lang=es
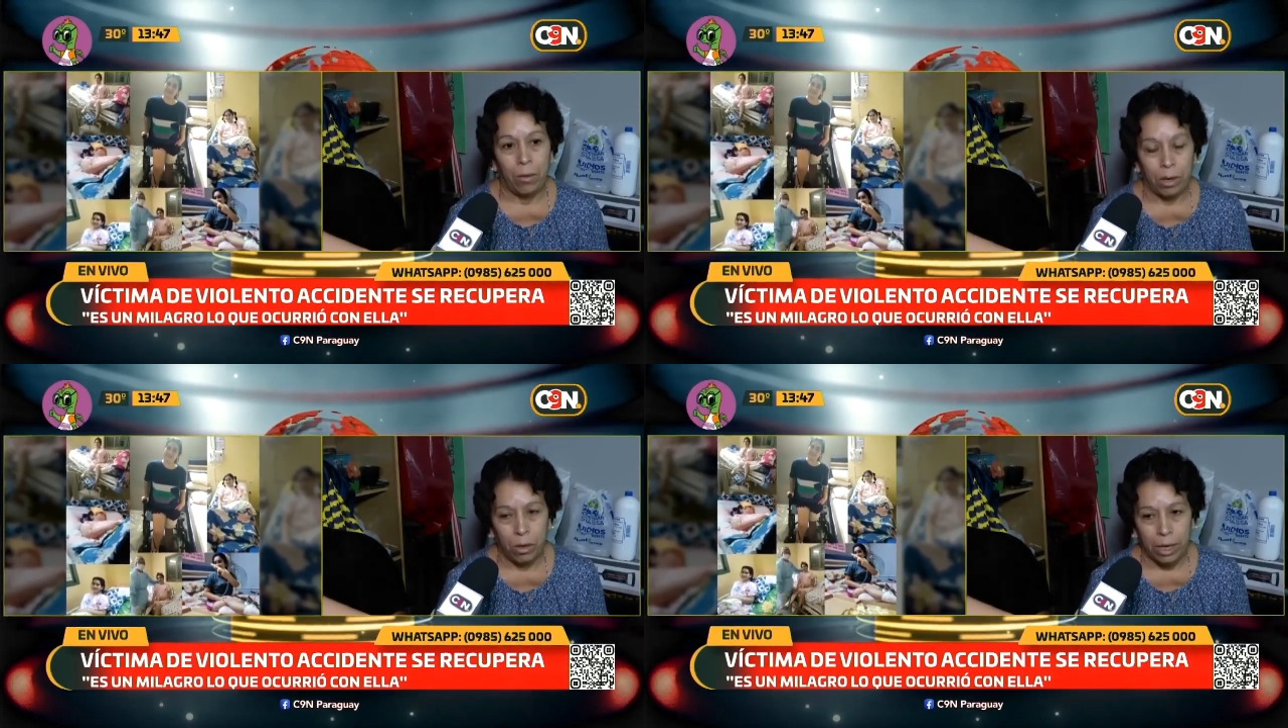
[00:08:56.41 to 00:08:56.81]
de
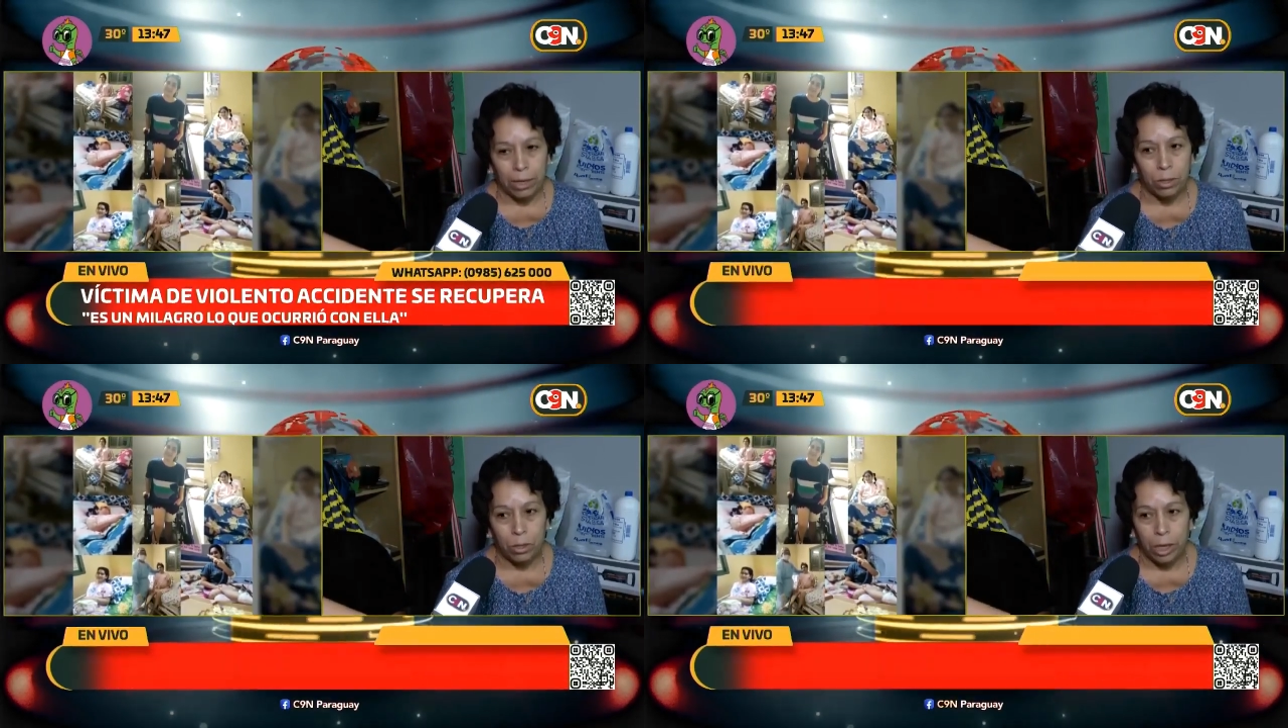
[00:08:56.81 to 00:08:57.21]
buen
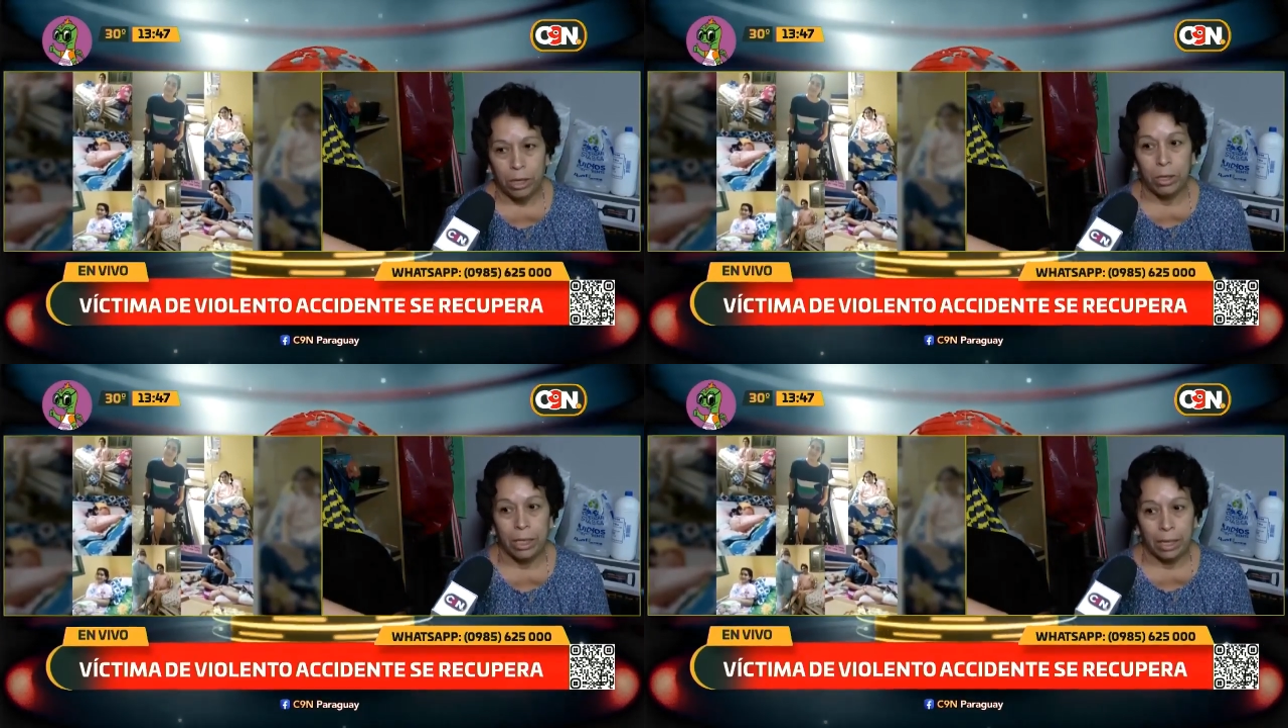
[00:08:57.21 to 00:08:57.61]
corazón
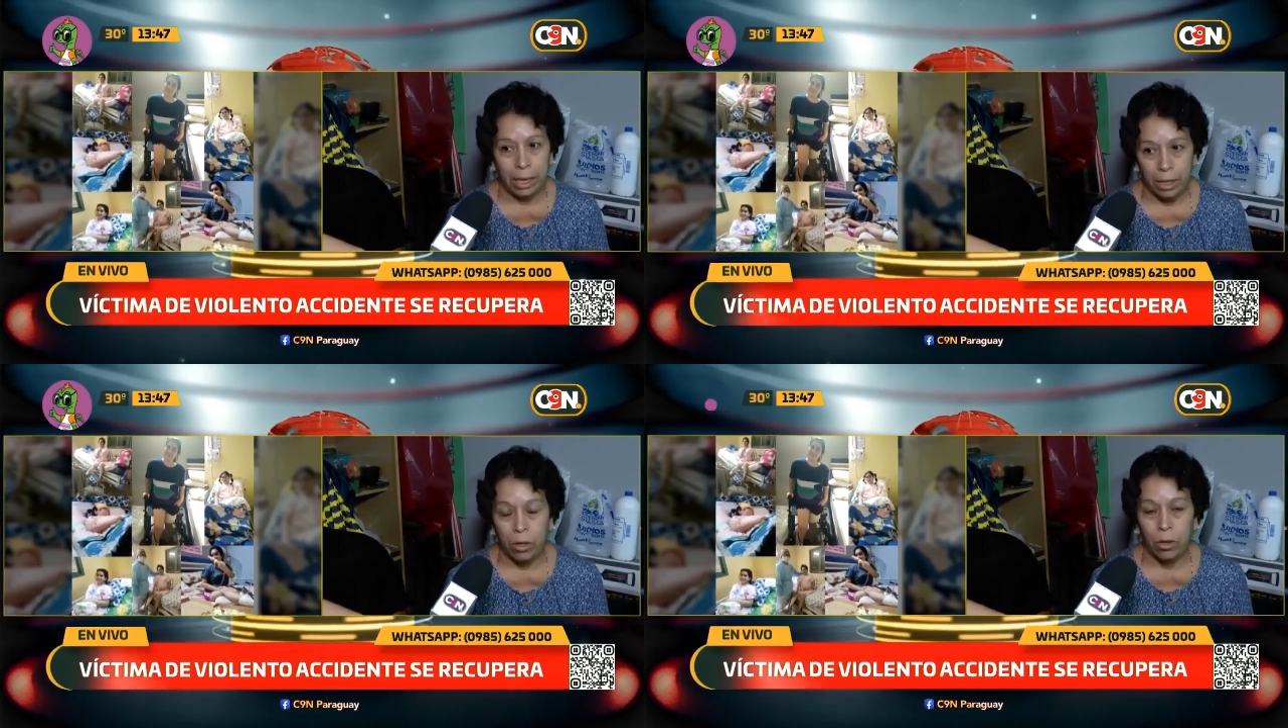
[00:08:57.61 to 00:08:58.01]
que nos
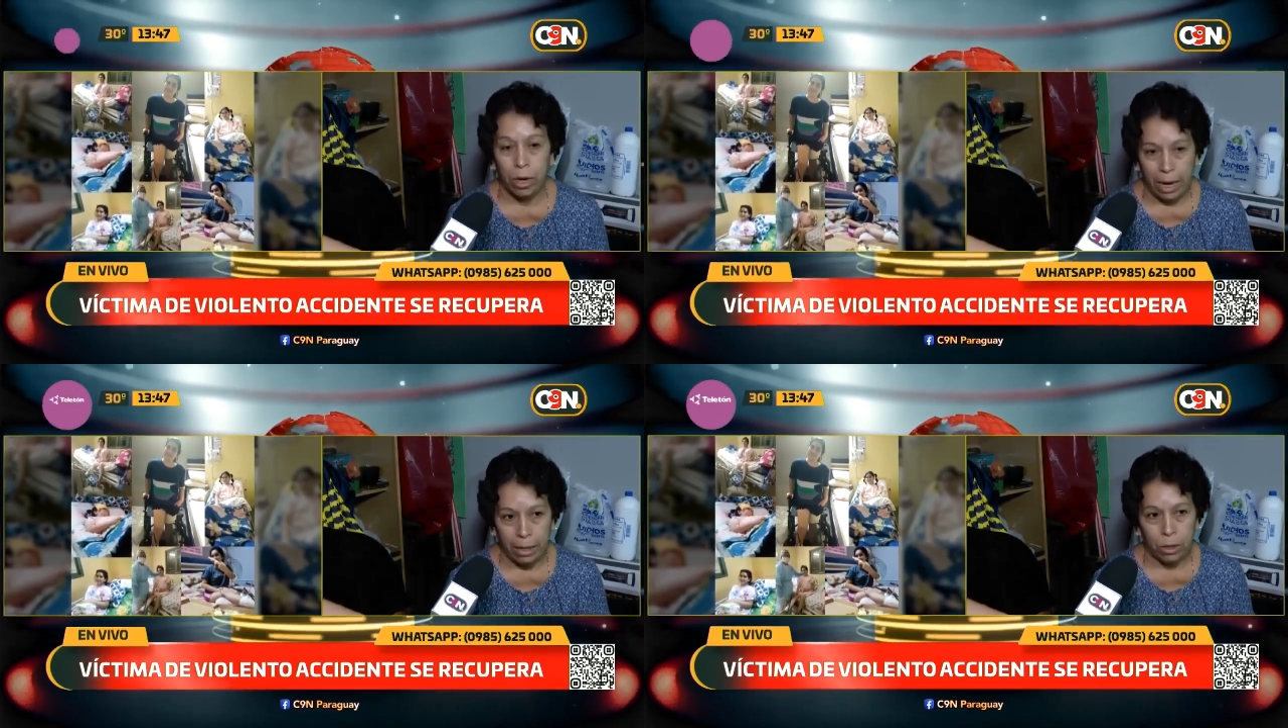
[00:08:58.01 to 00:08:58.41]
está
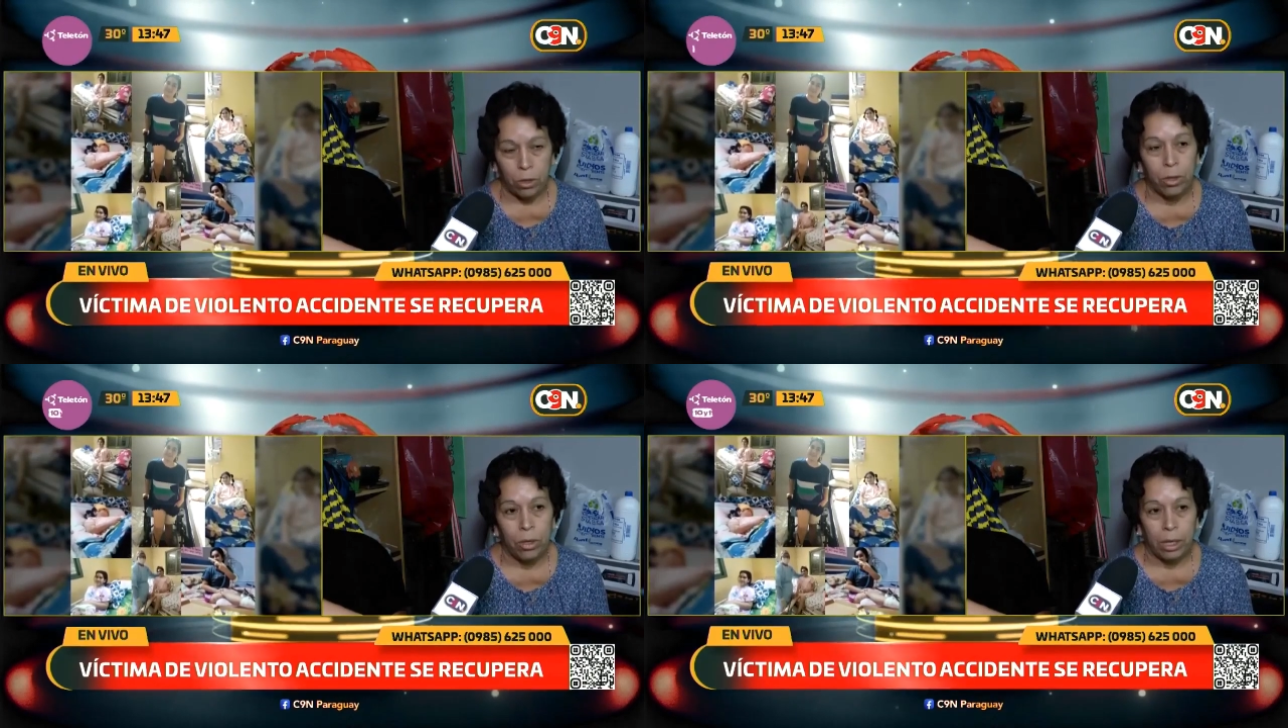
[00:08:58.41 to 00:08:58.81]

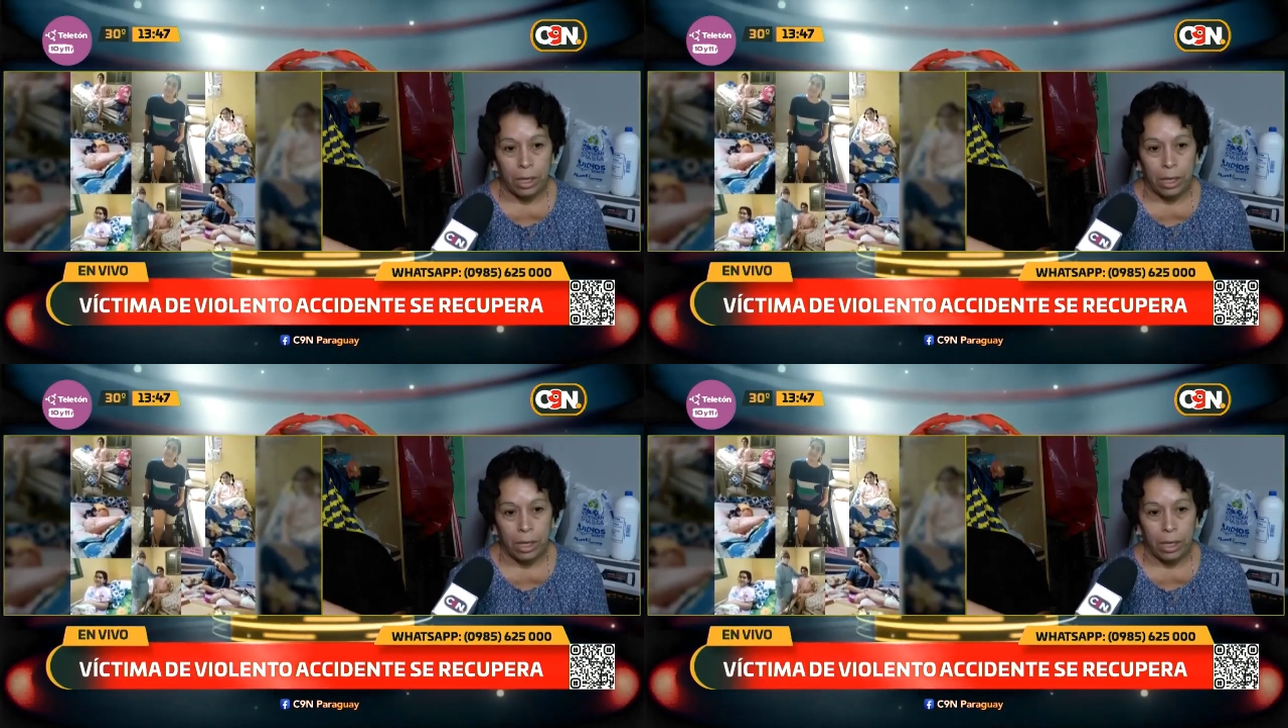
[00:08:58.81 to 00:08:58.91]
gestionando,